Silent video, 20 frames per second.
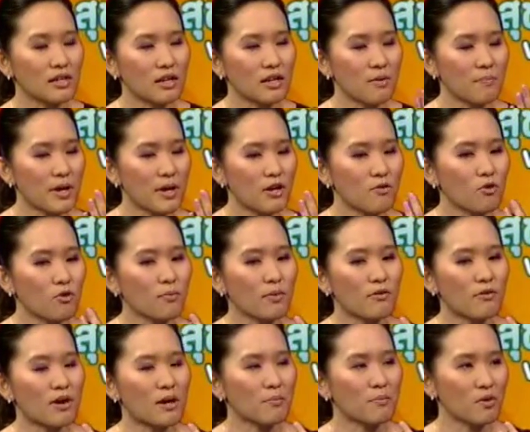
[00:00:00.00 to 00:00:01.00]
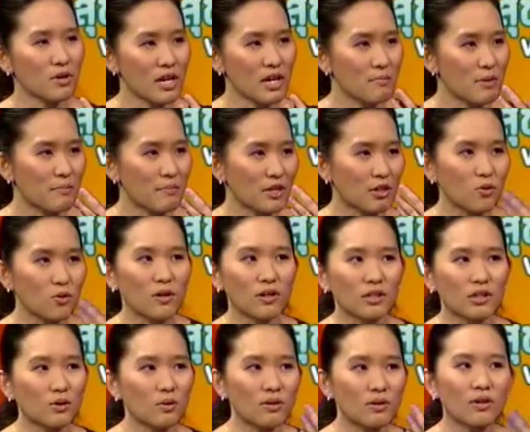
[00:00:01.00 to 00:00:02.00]
เกิดเราเป็นหมงเป็นหวัดพวกนี้มันเป็นตัวก
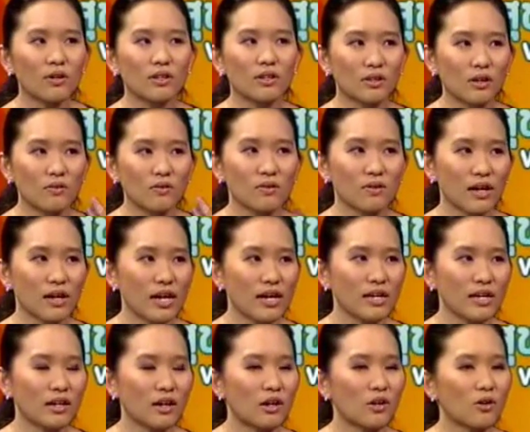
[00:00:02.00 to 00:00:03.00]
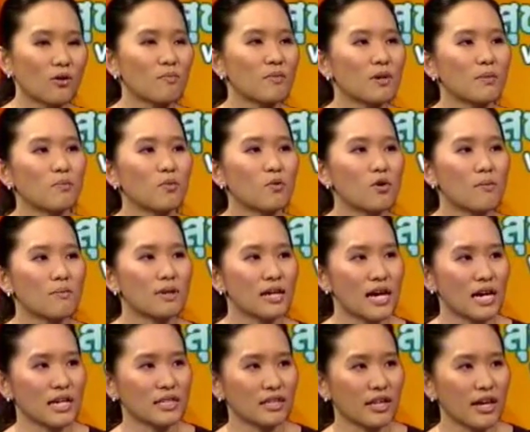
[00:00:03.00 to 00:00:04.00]
ระตุ้นโดยตรง ให้หลอดลมมันบวมหรื
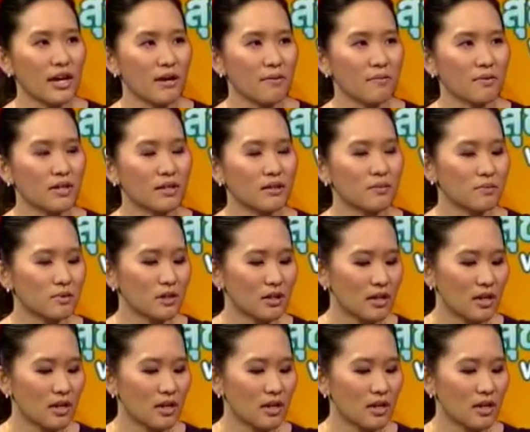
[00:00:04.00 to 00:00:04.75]
ออักเสบงั้น